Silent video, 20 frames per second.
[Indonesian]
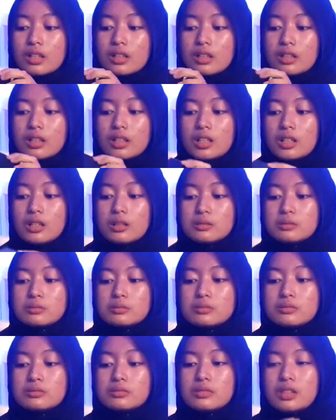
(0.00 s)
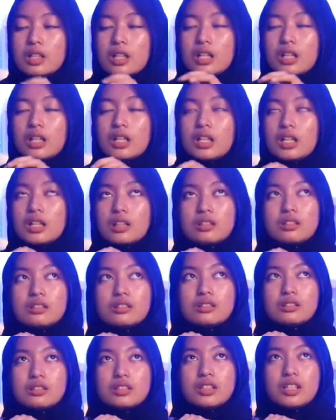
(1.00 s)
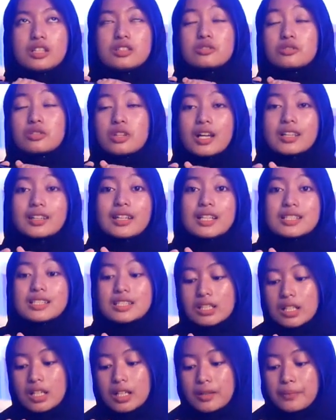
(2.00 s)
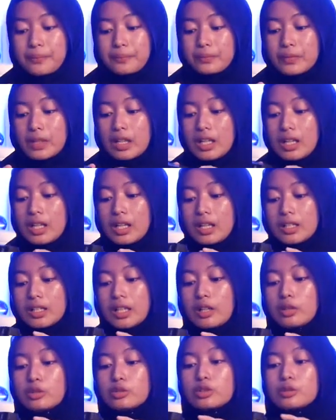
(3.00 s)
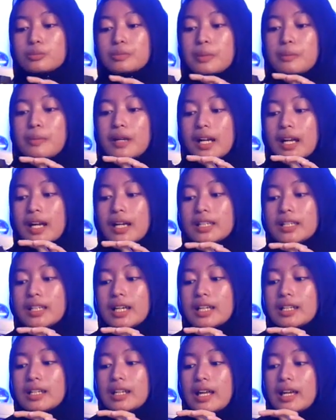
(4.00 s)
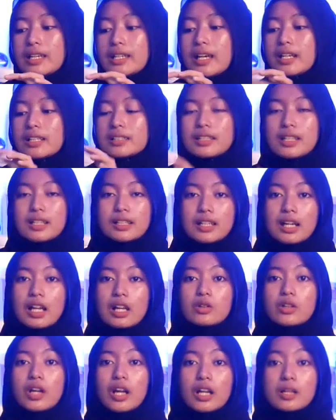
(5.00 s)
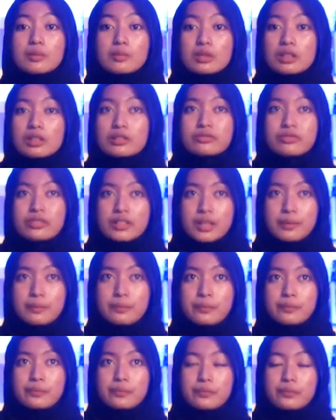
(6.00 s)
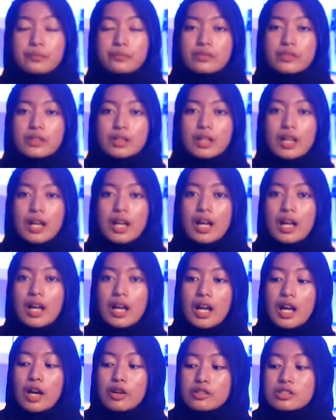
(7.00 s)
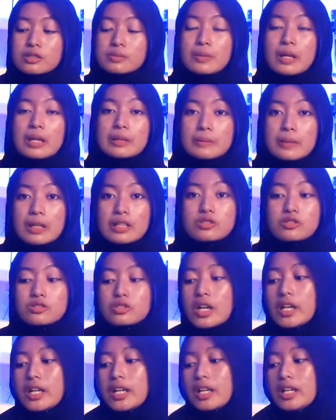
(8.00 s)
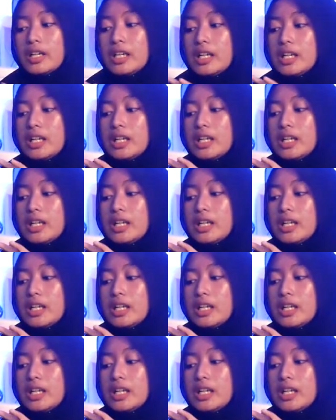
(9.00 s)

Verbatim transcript: um, dia juga touchscreen. Dan untuk pemakaian layarnya, kalau kalian mau ngeflip harus pelan-pelan juga ya.